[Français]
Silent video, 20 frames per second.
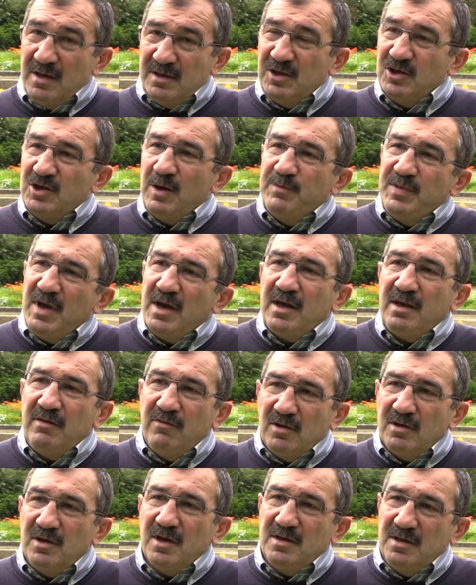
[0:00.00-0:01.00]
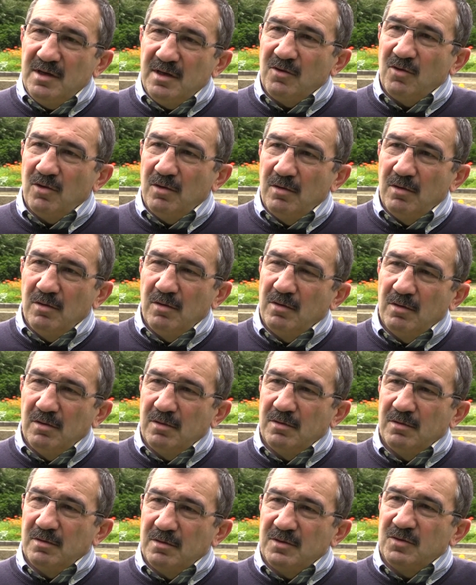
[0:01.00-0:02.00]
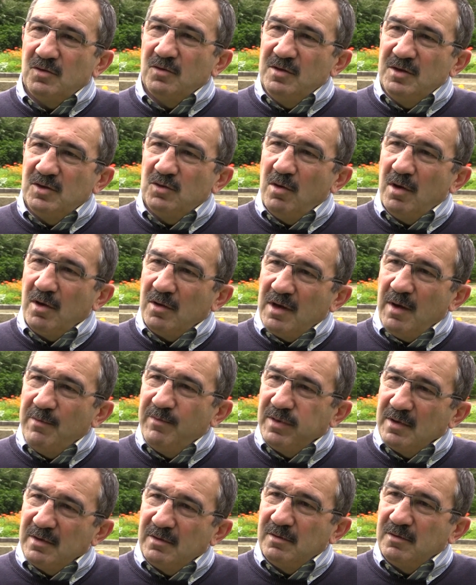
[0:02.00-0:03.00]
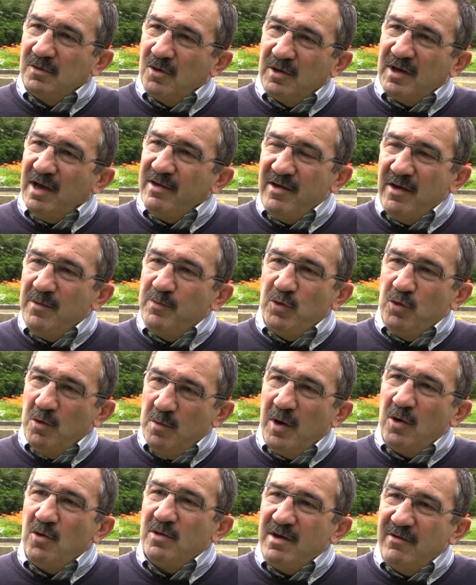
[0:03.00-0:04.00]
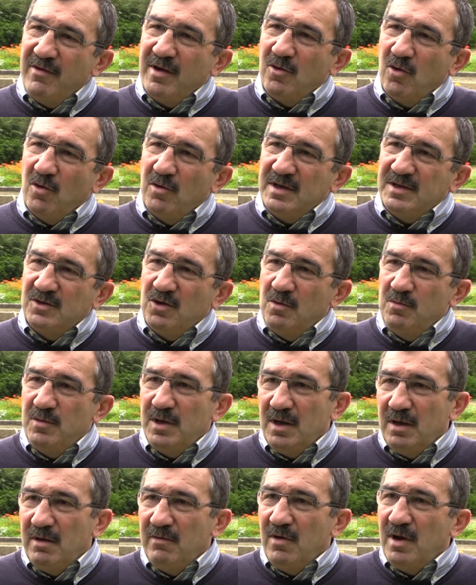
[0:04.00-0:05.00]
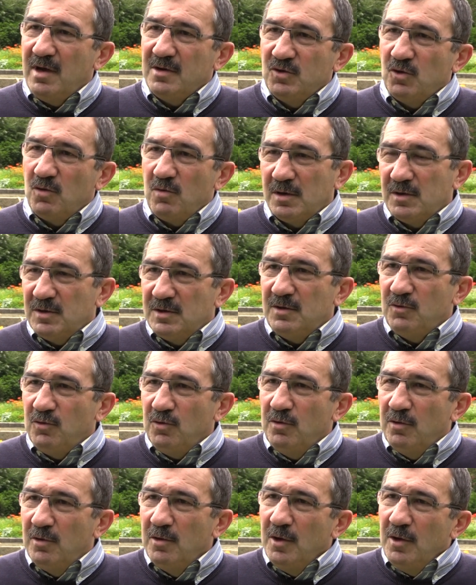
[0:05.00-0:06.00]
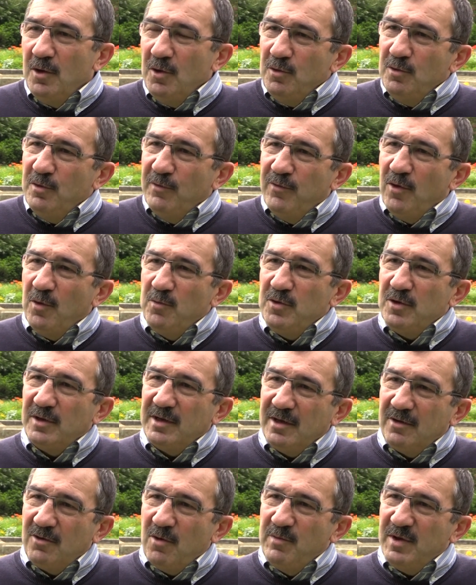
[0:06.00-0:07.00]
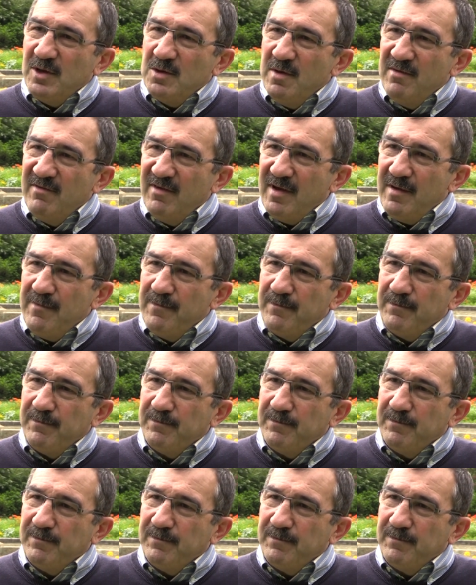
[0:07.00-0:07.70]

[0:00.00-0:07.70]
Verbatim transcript: C'est Jean-Pierre Rive qui a dit que son histoire, que quand il n'y avait plus le ballon, il y avait encore les hommes. Et voilà, je crois que c'est une formule qui est complètement vraie.